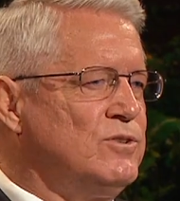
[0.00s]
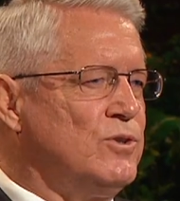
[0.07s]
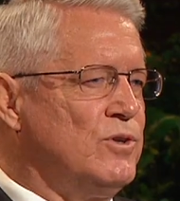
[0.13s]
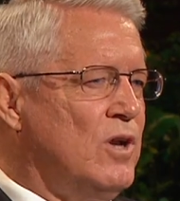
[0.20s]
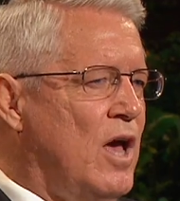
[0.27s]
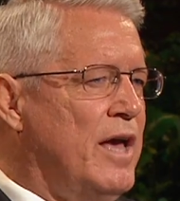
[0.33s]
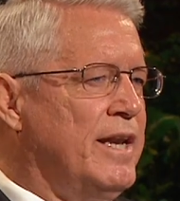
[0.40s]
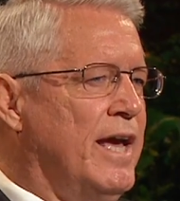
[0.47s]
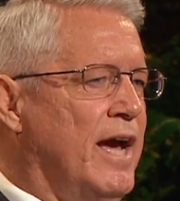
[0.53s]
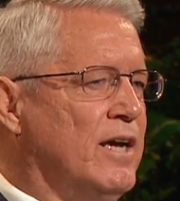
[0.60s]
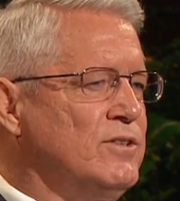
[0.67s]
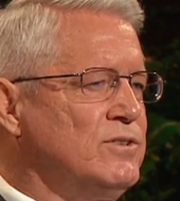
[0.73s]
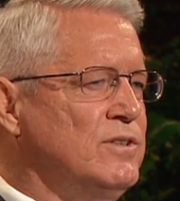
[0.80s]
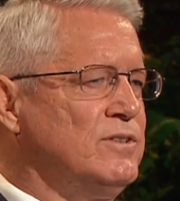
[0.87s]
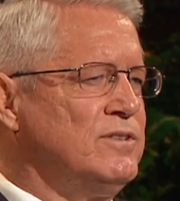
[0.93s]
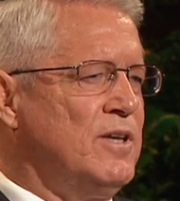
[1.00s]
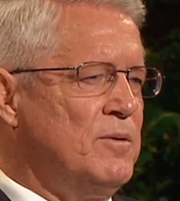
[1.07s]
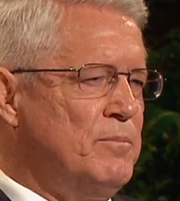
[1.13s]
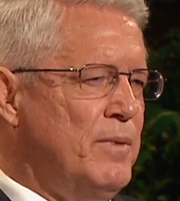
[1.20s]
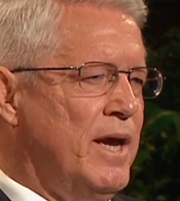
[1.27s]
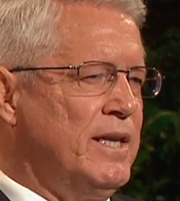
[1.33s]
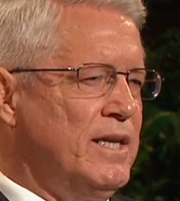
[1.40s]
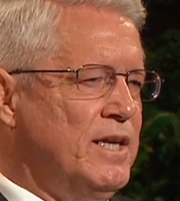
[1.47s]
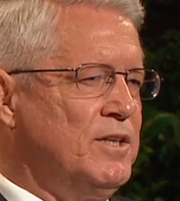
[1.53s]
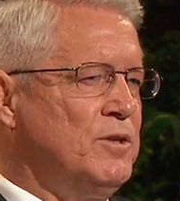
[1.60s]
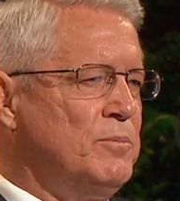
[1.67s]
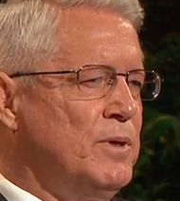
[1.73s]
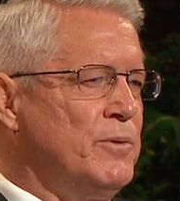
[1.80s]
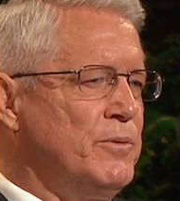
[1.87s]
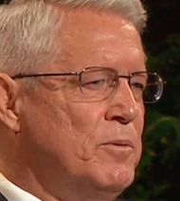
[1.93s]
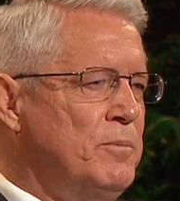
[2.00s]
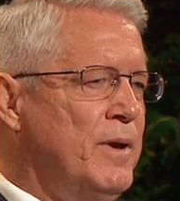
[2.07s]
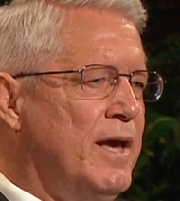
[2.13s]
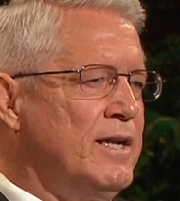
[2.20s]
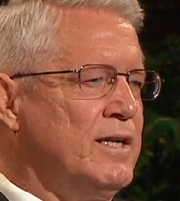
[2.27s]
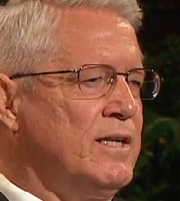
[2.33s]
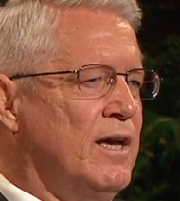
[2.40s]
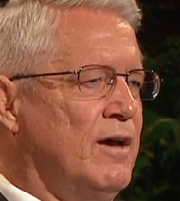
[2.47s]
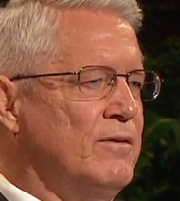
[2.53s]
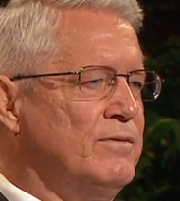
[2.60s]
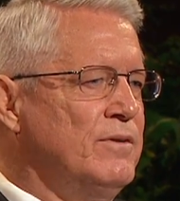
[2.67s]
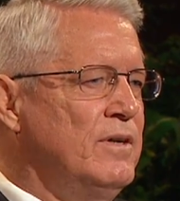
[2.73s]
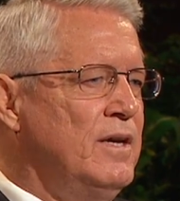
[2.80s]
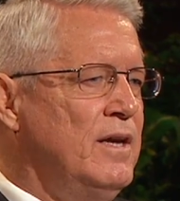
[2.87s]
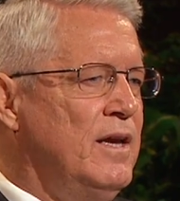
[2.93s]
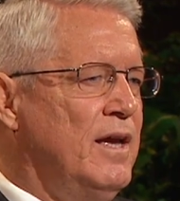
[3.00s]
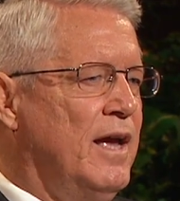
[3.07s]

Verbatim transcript: 自分がしたこと、しなかったことの中に